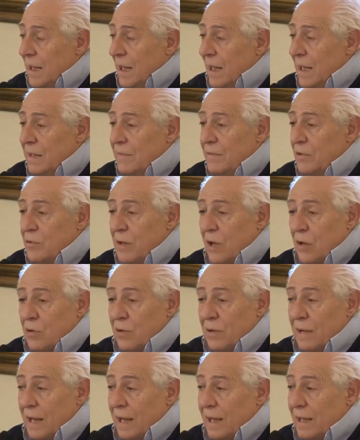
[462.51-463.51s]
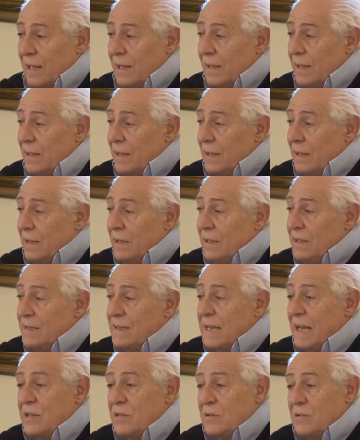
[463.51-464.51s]
arriva una collega, dice
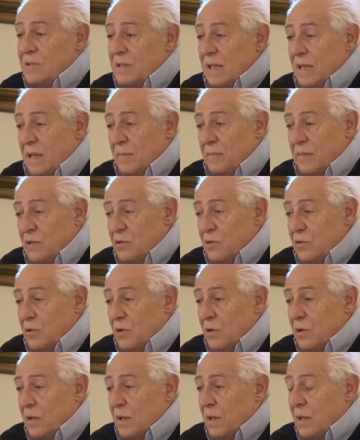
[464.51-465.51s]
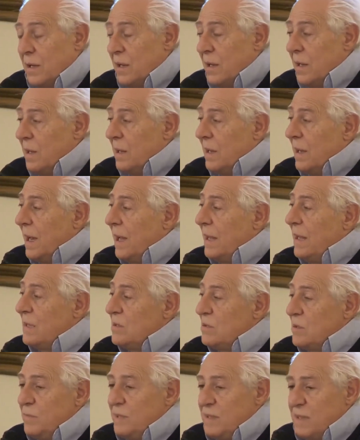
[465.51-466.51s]
sai sono stata a Meciugorie,
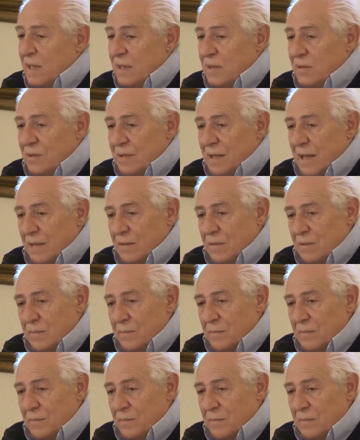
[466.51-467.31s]
adesso mi sento tanto